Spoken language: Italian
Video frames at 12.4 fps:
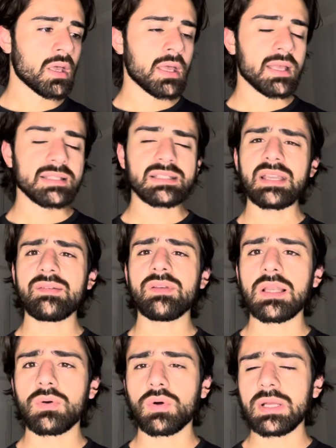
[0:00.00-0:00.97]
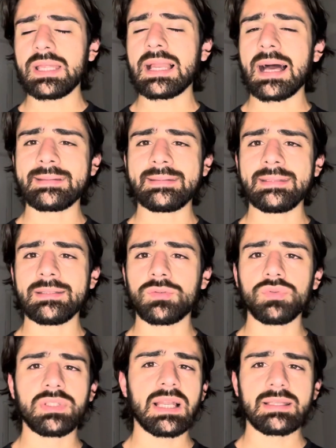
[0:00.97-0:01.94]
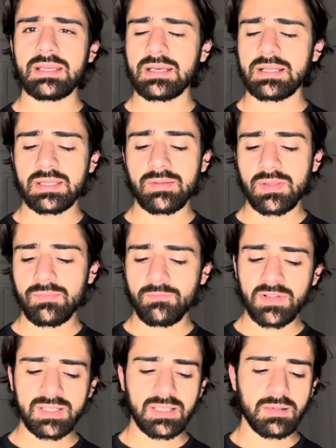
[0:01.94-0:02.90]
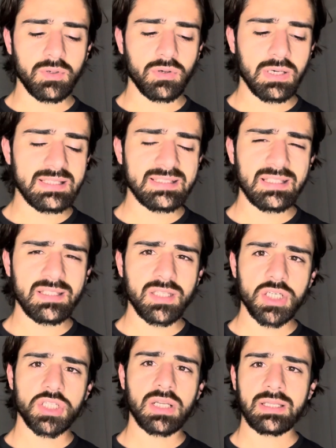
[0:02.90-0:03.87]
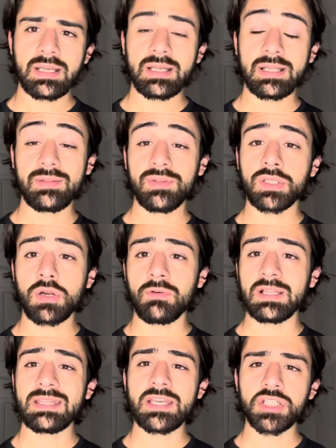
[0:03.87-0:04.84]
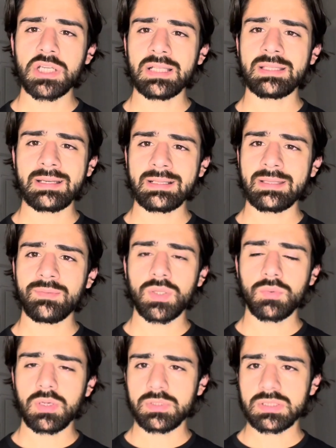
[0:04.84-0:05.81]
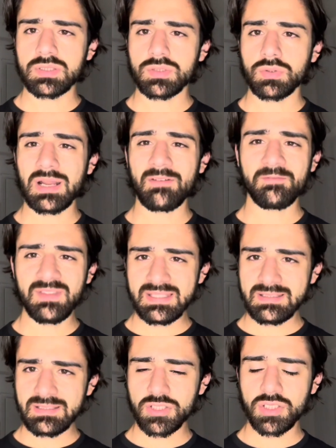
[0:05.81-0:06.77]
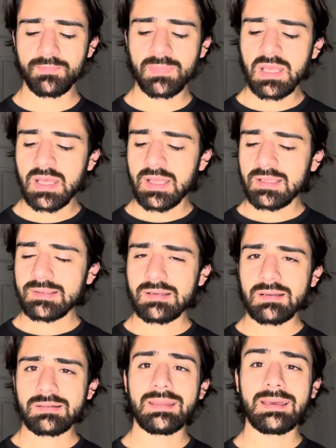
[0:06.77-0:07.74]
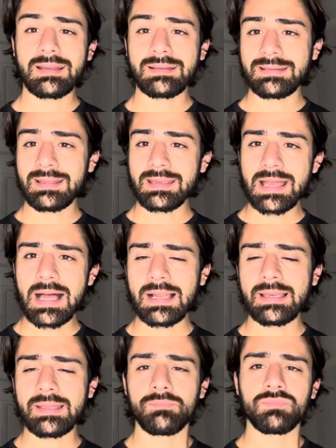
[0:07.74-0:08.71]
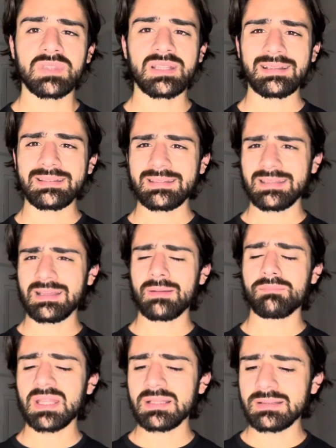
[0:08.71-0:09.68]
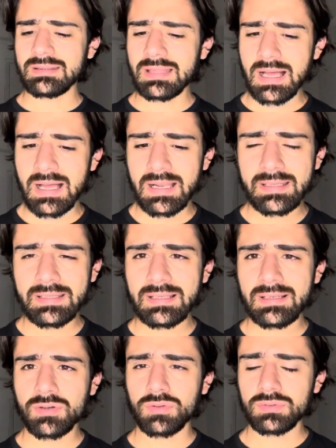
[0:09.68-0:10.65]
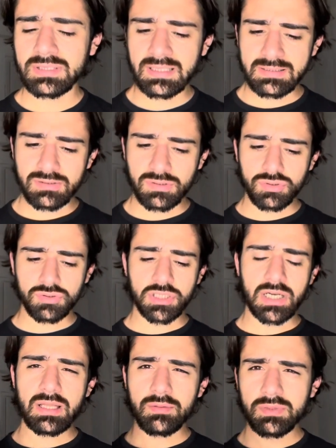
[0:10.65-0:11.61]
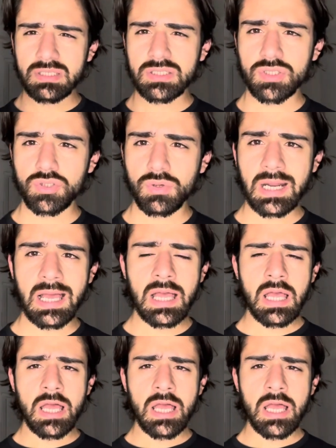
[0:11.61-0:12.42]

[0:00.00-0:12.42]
Scrivilo i lati, tutti i lati negativi. Infatti almeno una lista di 10 lati negativi. Trova 10 lati negativi di quella persona, fisici, tratti caratteriali, tratti ambientali, del contesto sociale della persona,